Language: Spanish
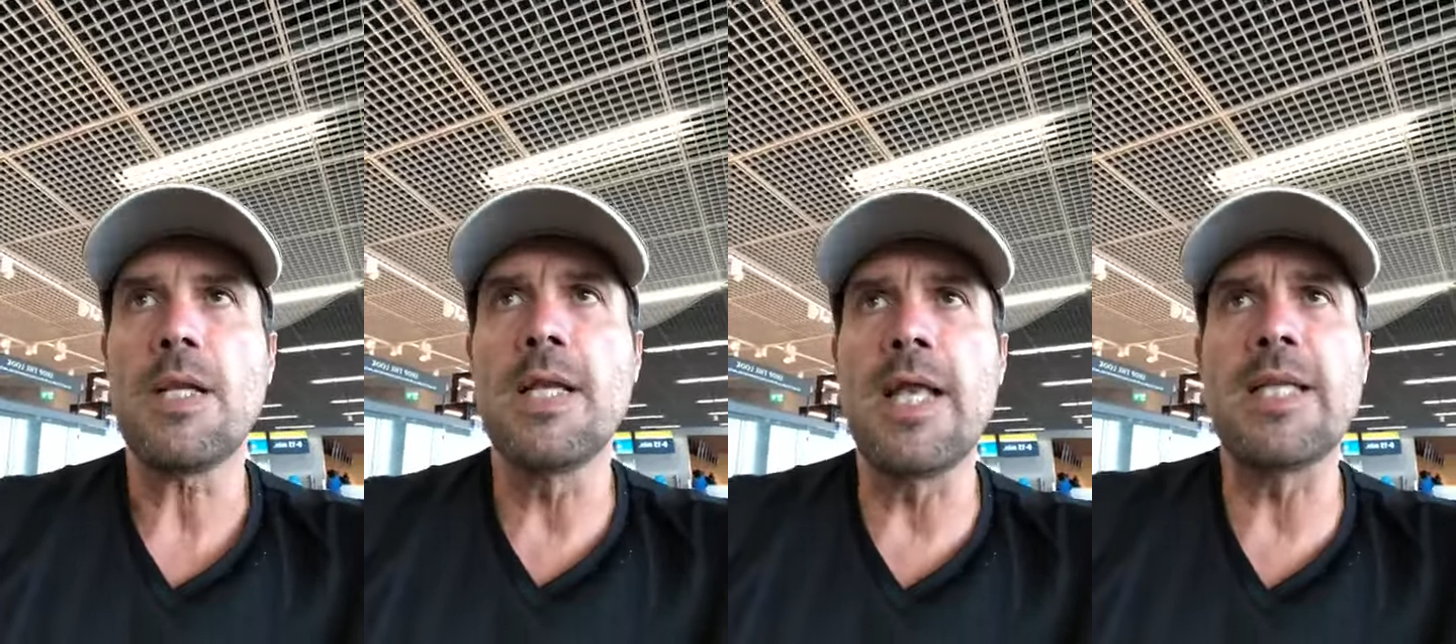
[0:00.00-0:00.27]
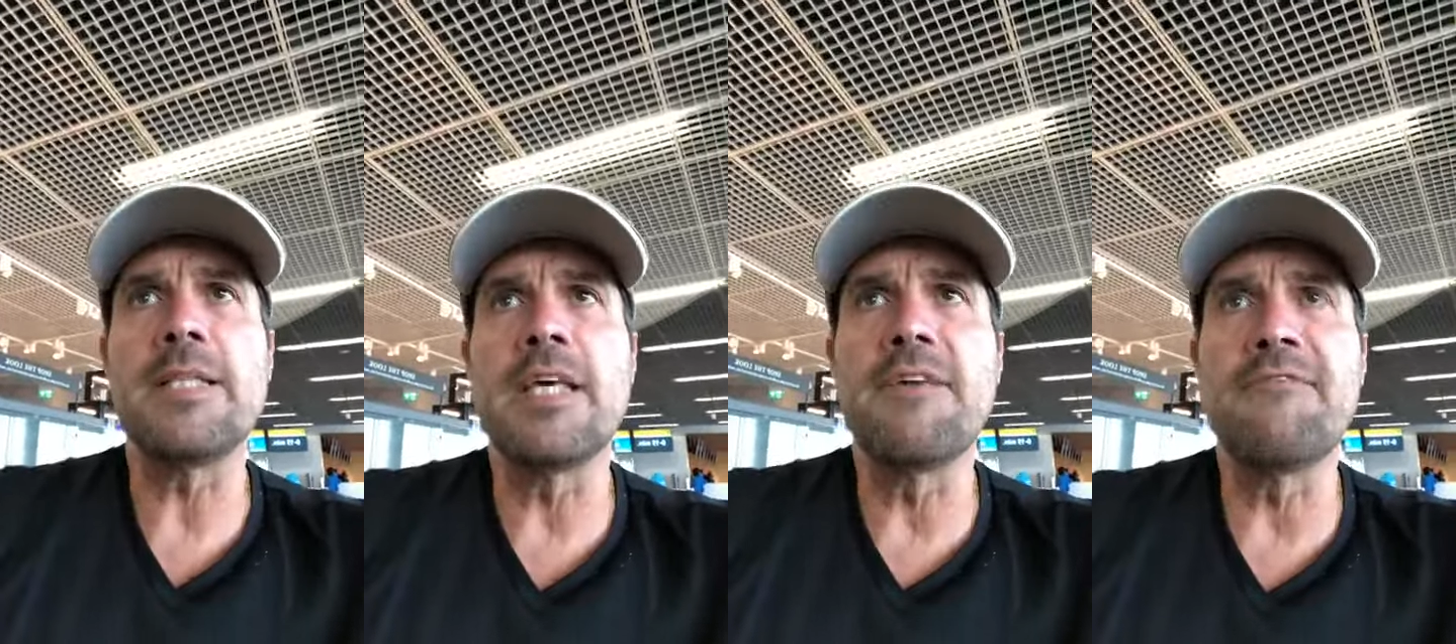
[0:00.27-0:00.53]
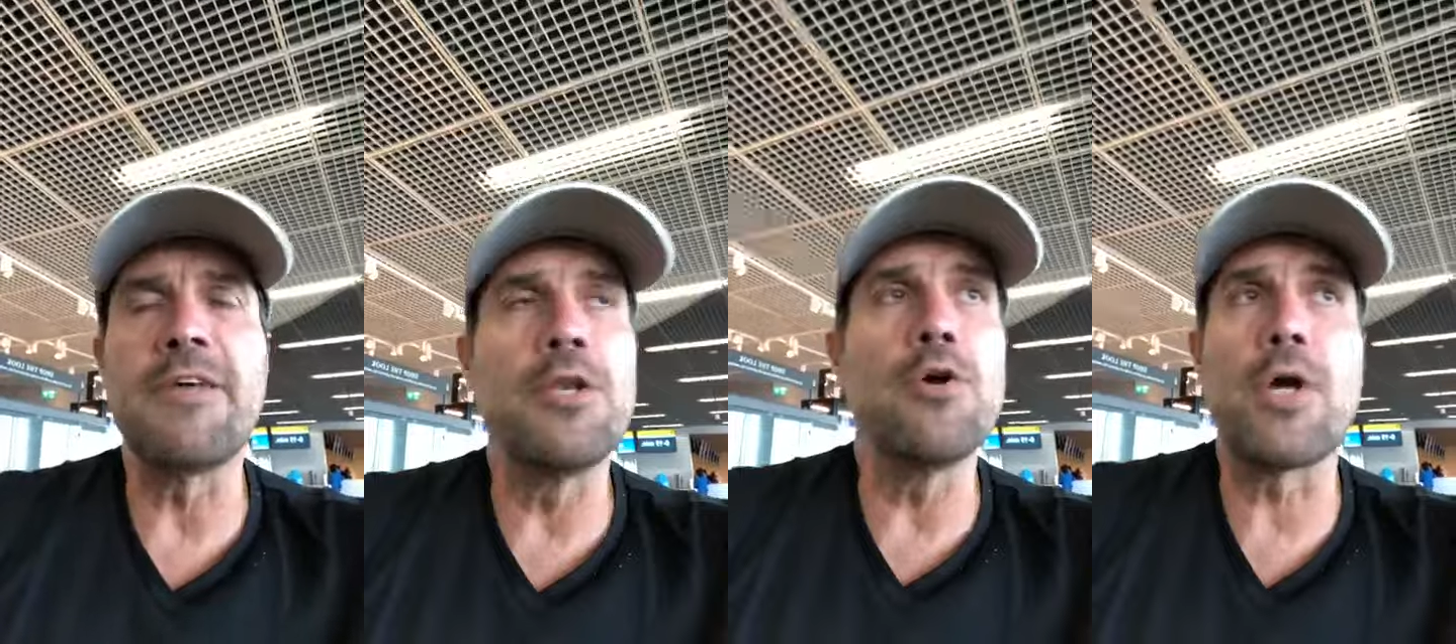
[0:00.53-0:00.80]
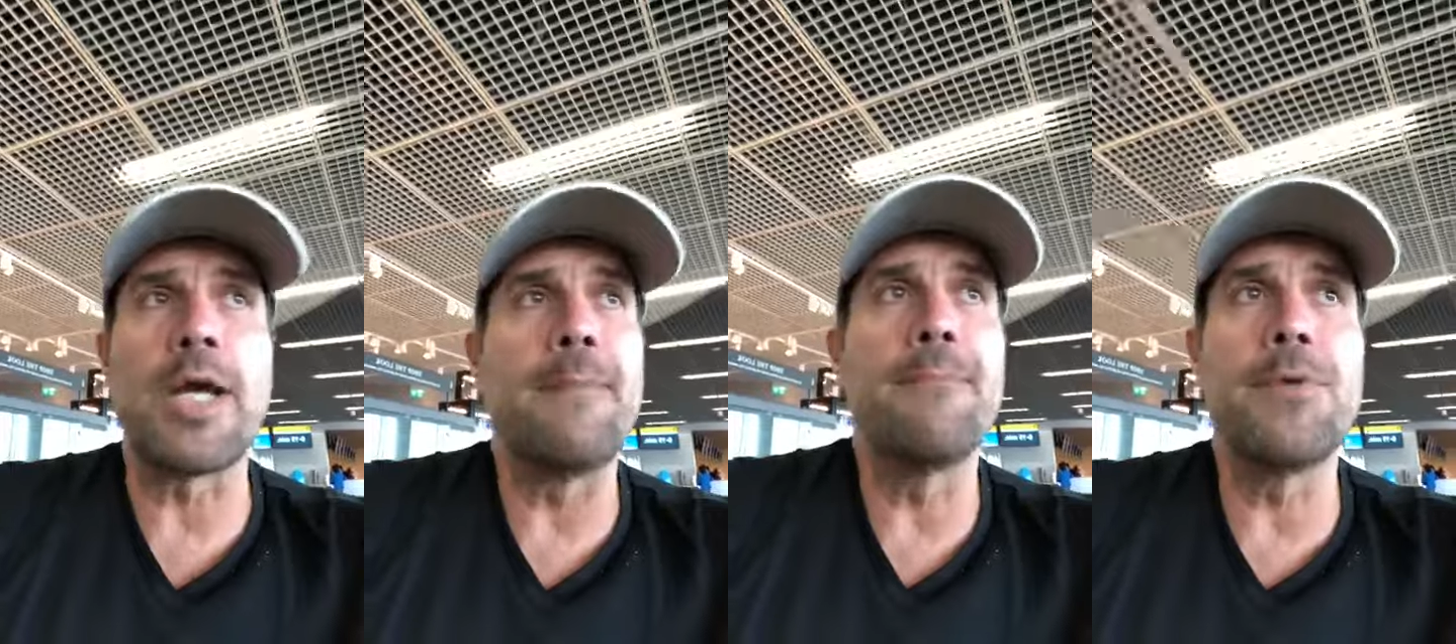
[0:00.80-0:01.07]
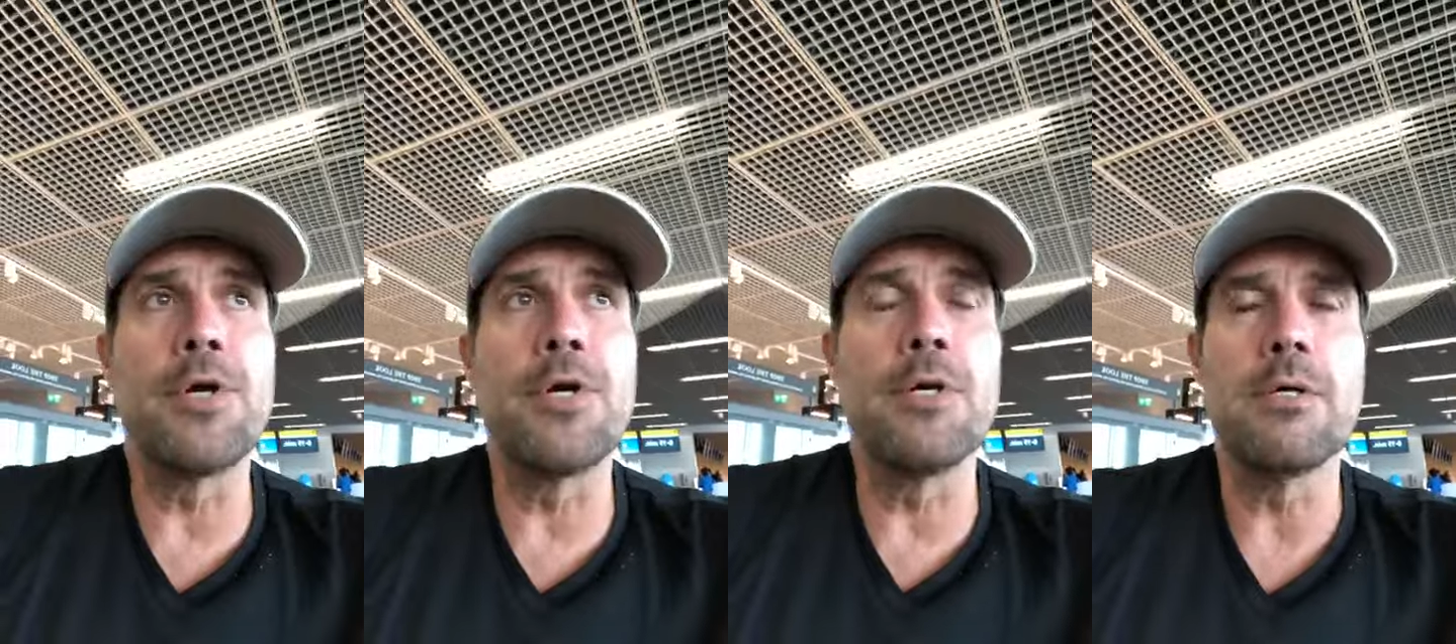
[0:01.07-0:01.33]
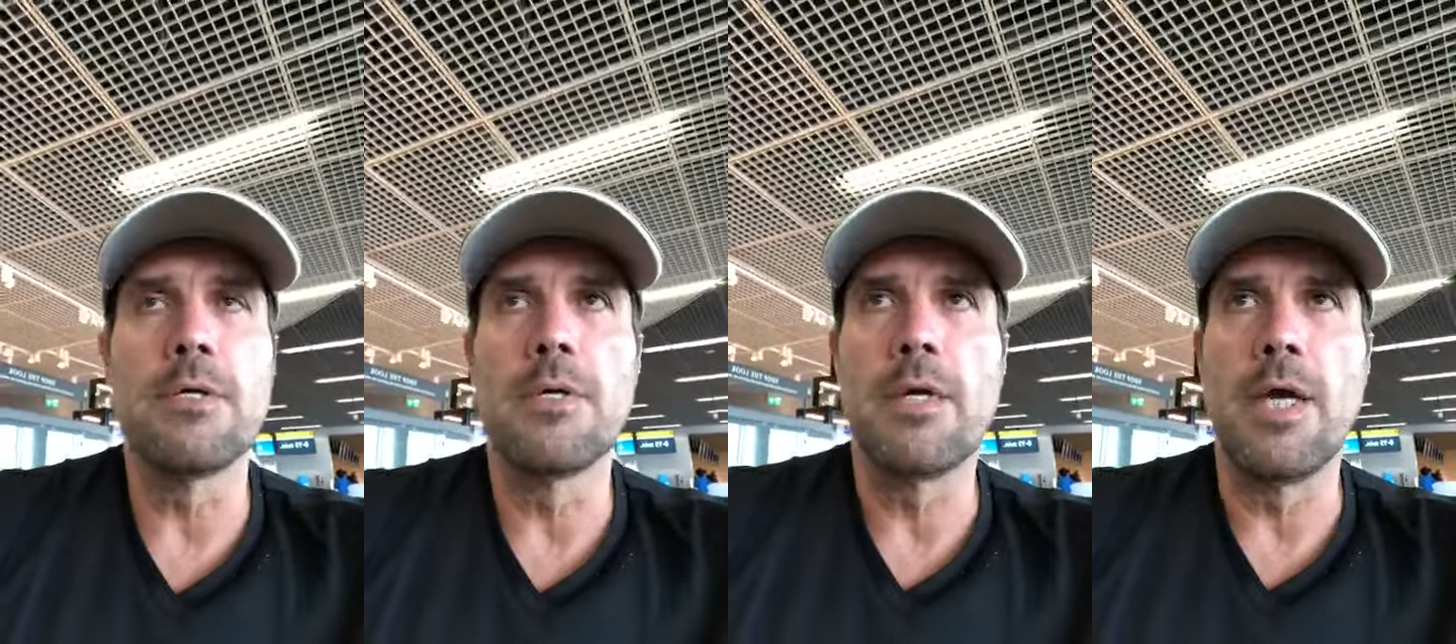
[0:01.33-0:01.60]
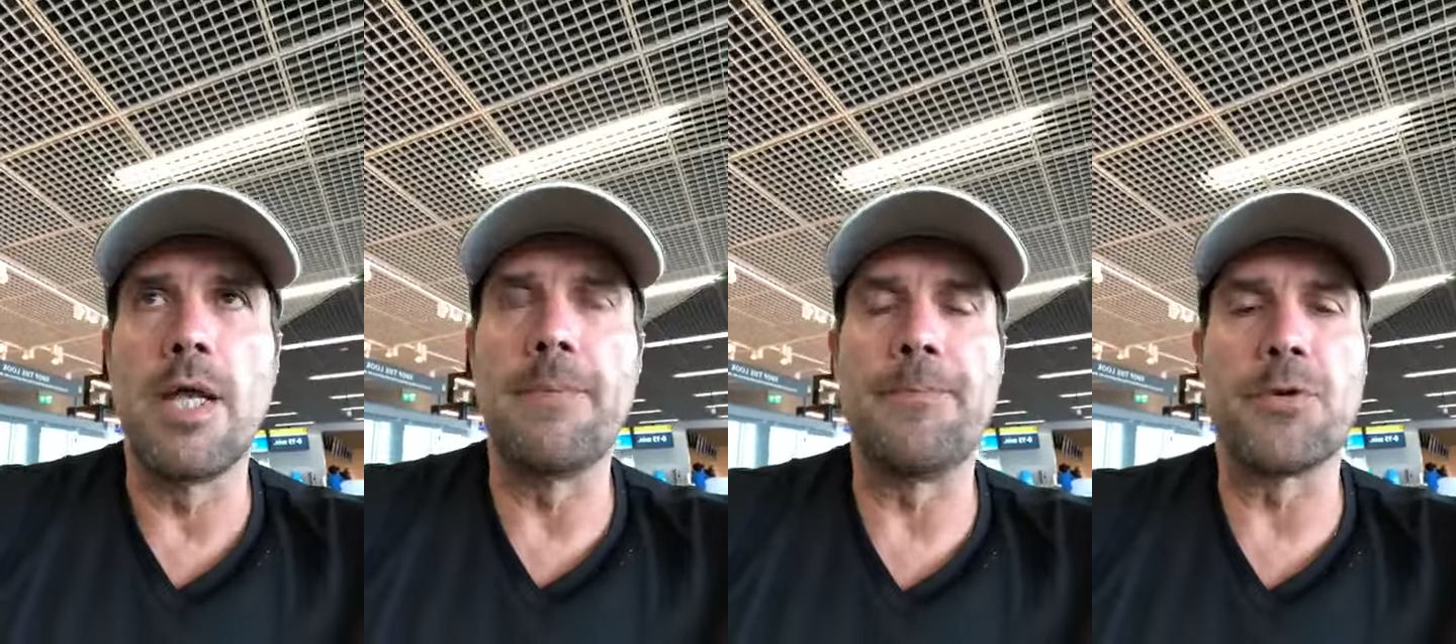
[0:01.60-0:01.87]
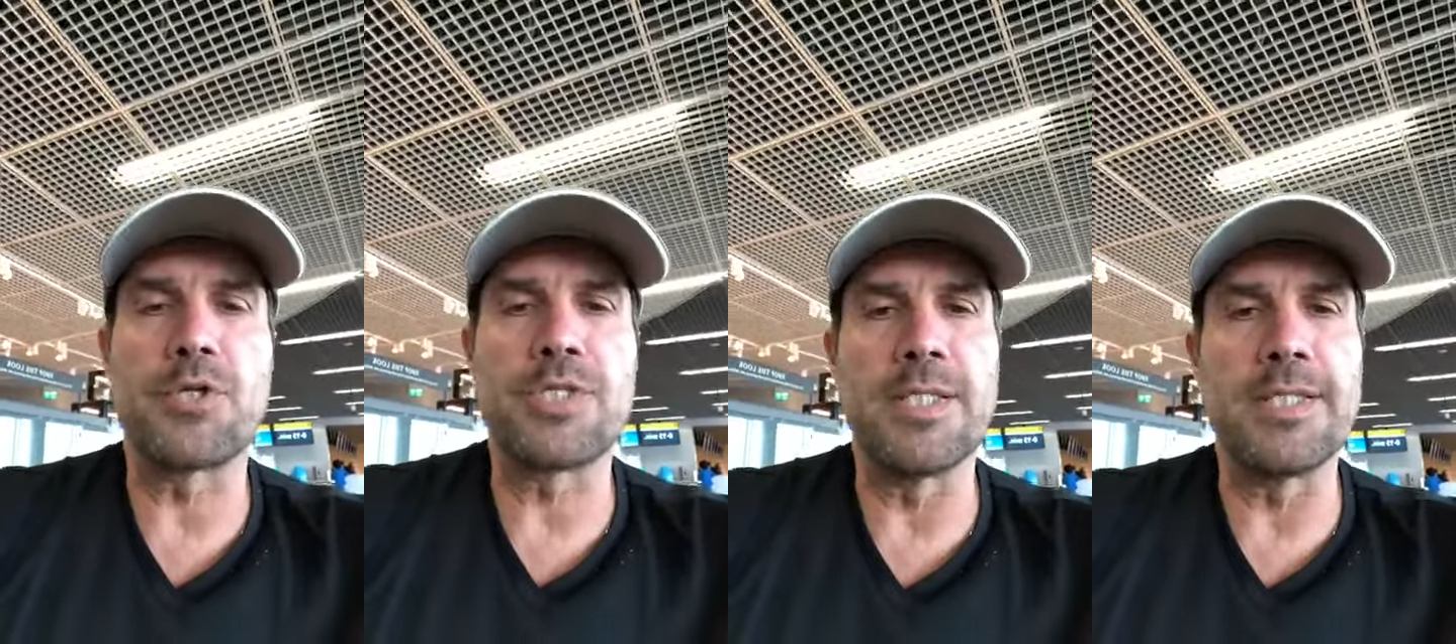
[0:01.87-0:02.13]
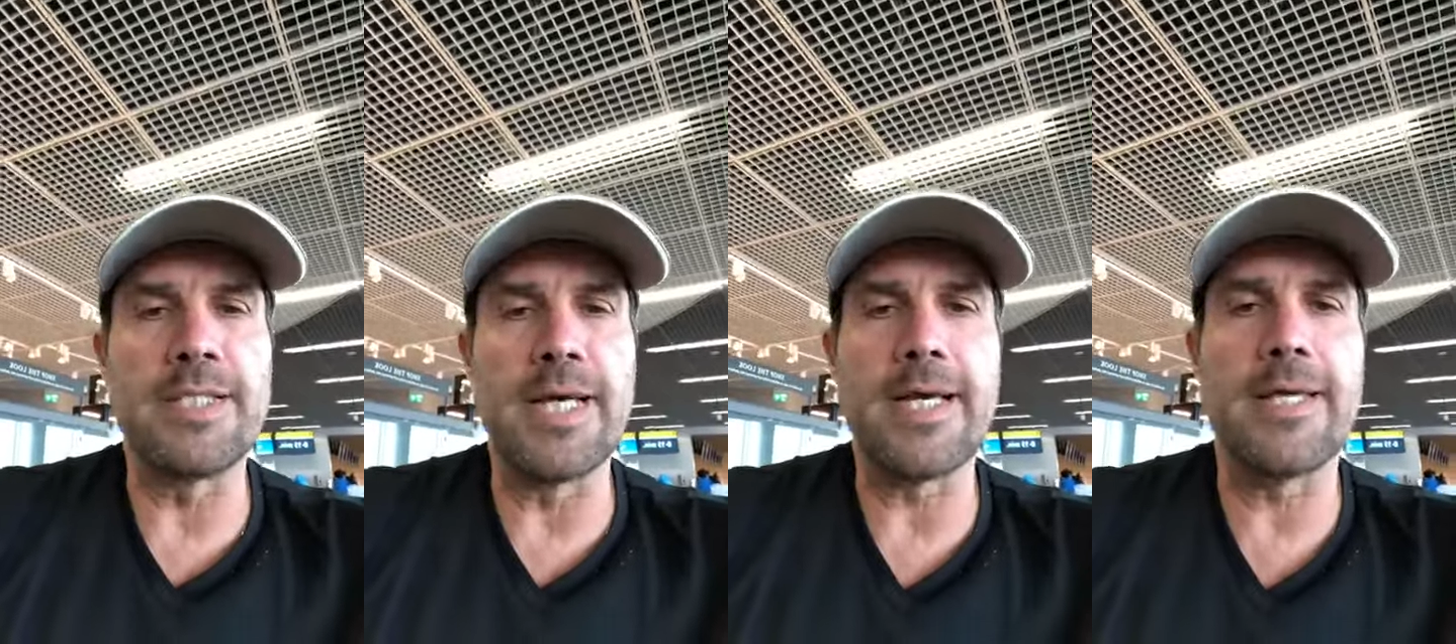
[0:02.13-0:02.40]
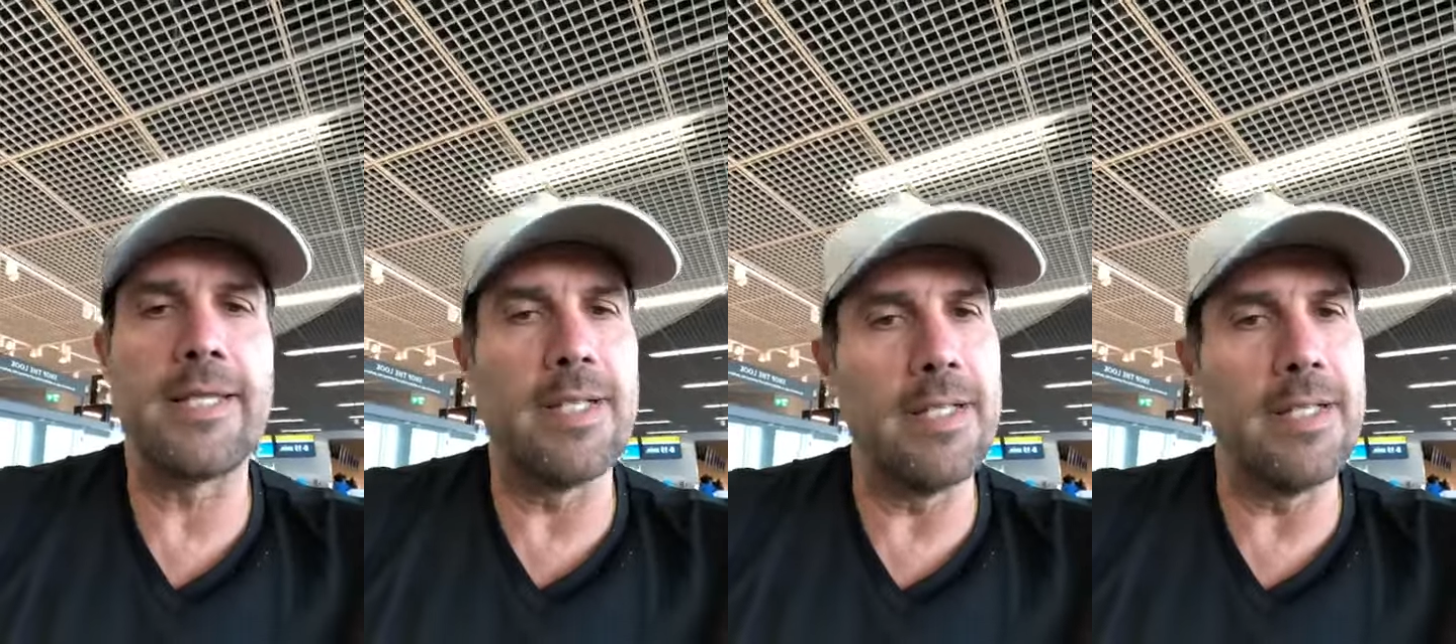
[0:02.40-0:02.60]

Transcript: la ITF no cambió el porcentaje